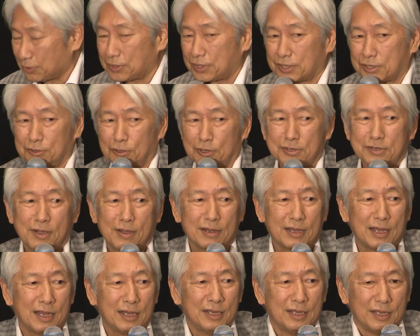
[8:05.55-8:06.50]
れで黒澤
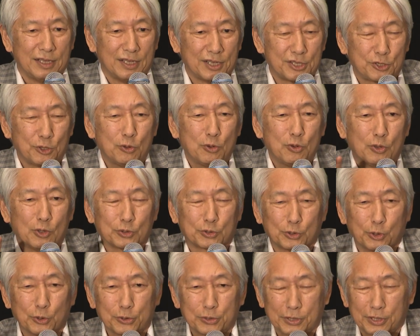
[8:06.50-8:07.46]
が賞を
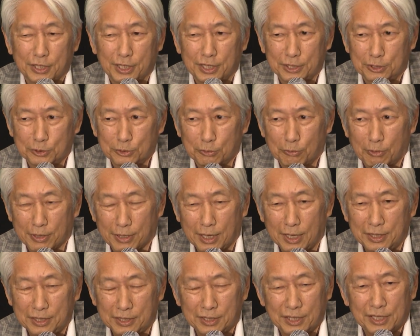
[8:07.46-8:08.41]
取っているのは
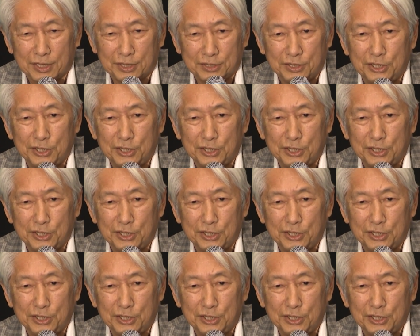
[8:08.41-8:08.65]
やはり